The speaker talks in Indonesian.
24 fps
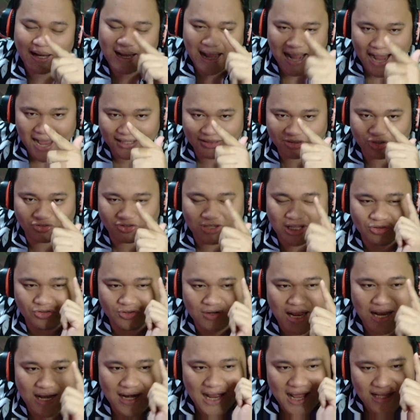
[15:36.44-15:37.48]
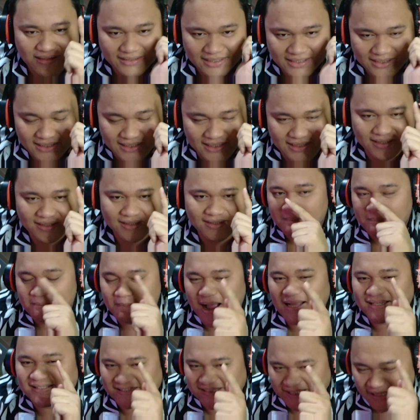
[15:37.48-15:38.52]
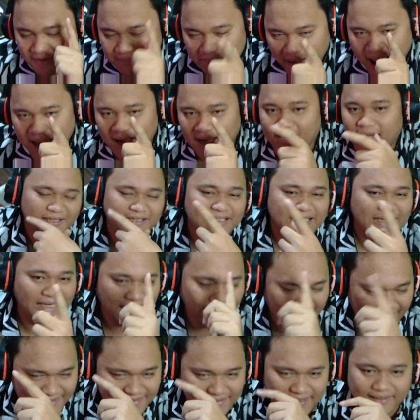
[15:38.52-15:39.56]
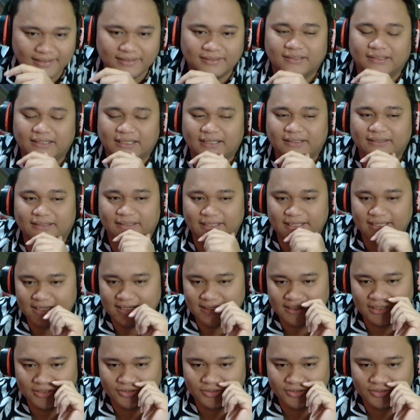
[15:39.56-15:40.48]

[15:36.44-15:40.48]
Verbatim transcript: Gatot atau nananya ini maksimal di legend tim tertingginya